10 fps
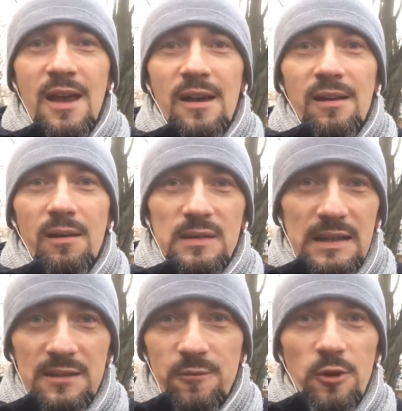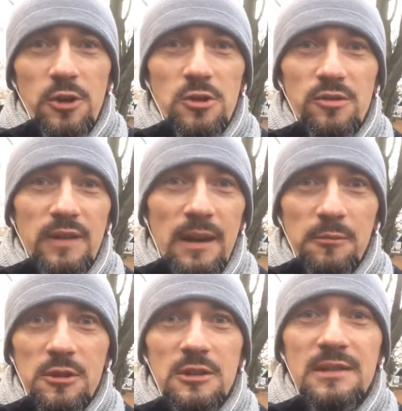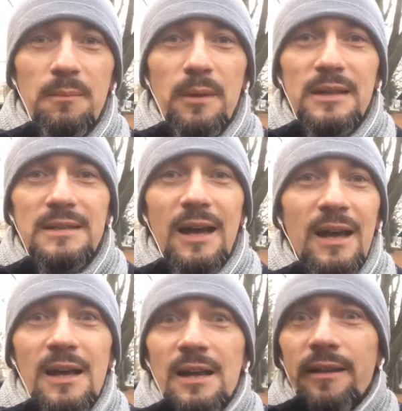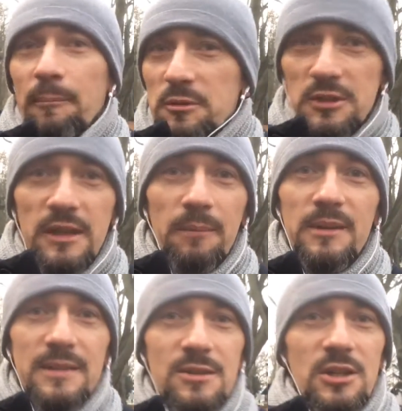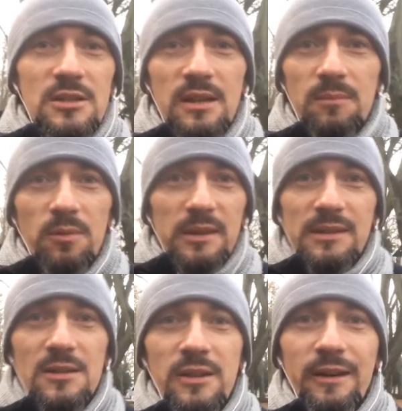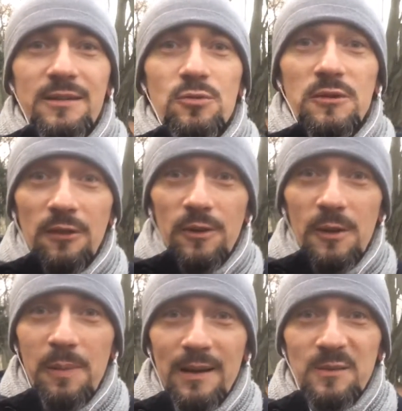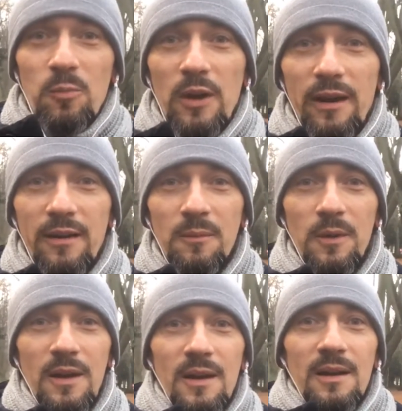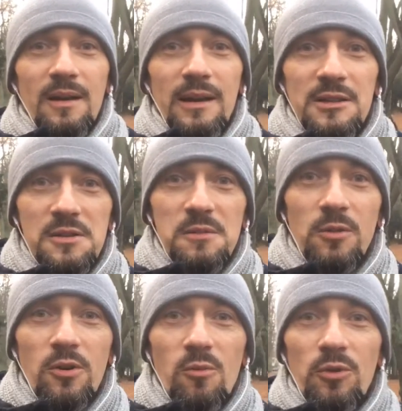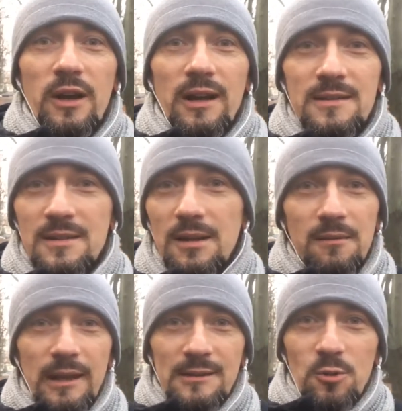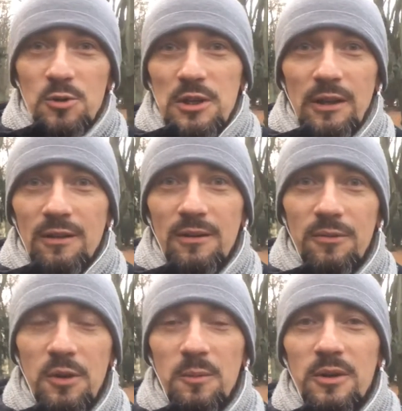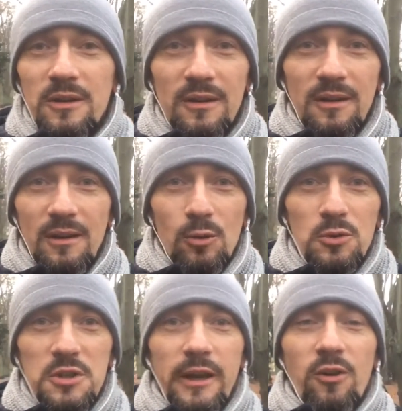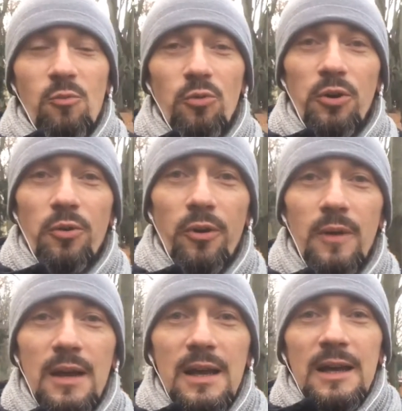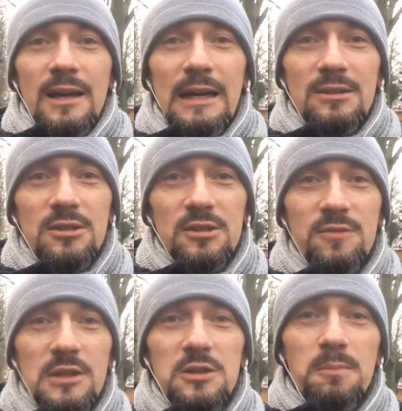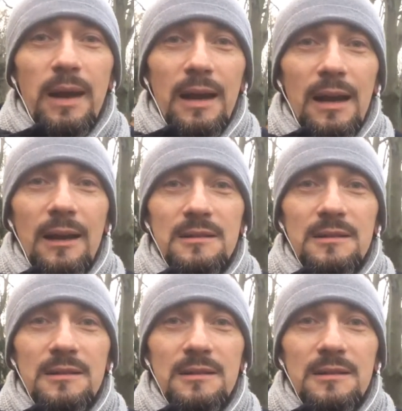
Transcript: e, zadzwonisz, napiszesz SMS-a, napiszesz na Messengerze, bo Messenger jest już w tej chwili bardzo popularnym e, narzędziem do komunikacji. Na co dzień firmy e, i ludzie się tak komunikują. Czy też wyślesz maila z